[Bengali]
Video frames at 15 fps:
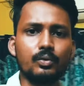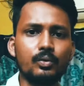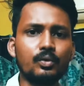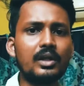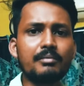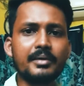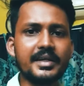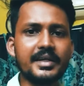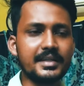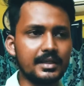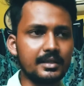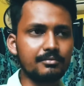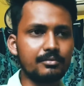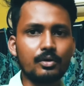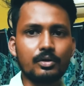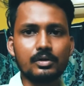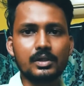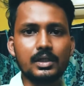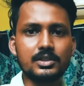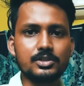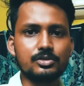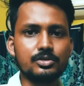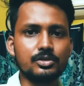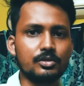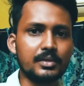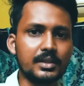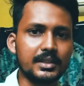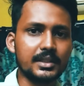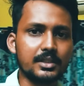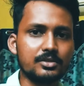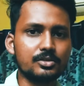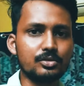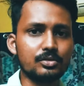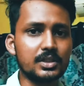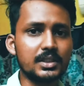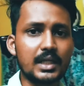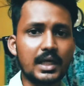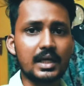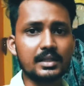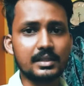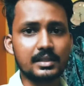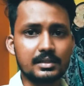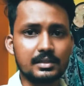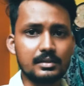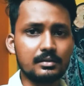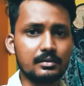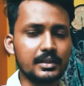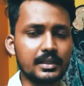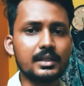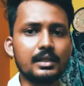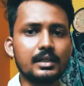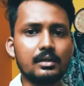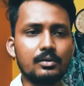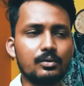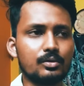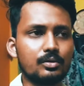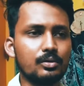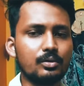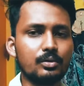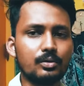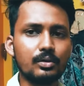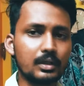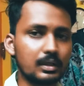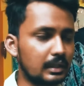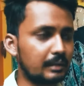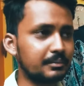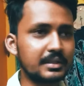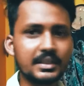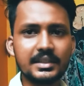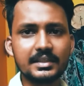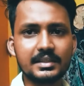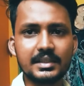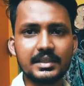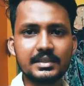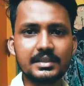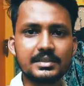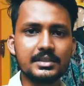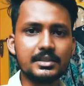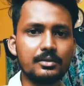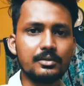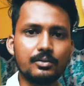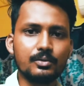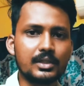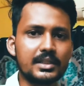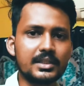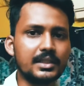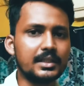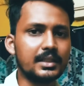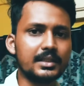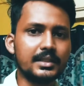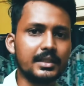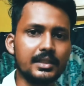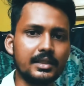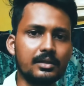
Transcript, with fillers: ওলা বাইকের ব্লগটা নিশ্চয়ই তোমরা দেখেছো যদি না দেখে থাকো তো আমি লিঙ্ক দিয়ে দিচ্ছি ওটা গিয়ে আগে দেখে